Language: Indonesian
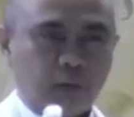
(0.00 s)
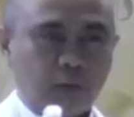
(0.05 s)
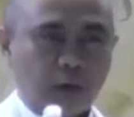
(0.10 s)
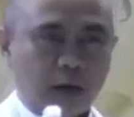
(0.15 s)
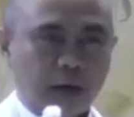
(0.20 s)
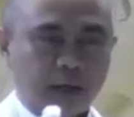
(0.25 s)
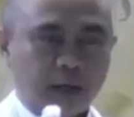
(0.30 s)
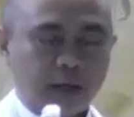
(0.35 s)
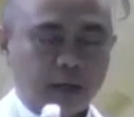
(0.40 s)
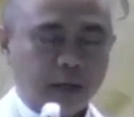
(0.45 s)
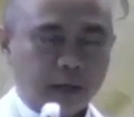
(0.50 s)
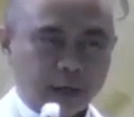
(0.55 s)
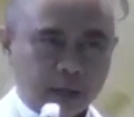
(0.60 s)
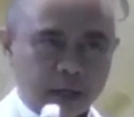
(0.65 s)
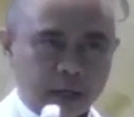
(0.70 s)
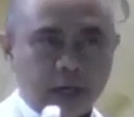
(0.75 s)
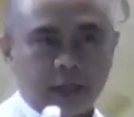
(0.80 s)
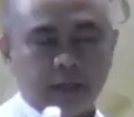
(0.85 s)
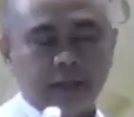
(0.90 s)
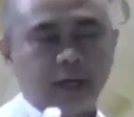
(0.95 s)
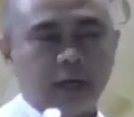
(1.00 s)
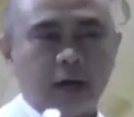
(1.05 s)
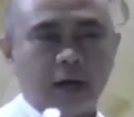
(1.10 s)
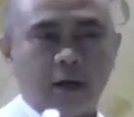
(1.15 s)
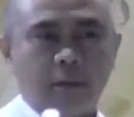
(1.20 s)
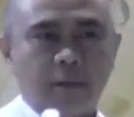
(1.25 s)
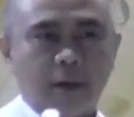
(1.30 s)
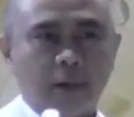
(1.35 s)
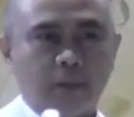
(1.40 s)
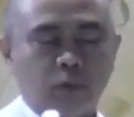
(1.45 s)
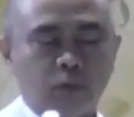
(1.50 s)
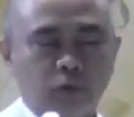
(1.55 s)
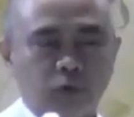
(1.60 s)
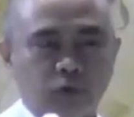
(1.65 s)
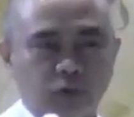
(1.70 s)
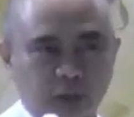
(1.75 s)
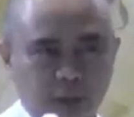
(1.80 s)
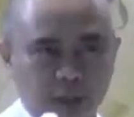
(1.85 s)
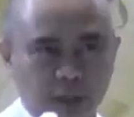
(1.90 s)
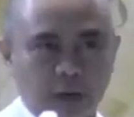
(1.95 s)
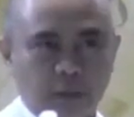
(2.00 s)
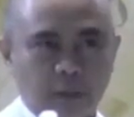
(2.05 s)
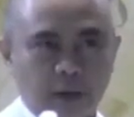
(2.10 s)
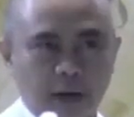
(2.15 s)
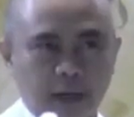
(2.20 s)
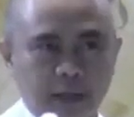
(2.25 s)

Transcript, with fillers: Tuhan dengan cara apapun setiap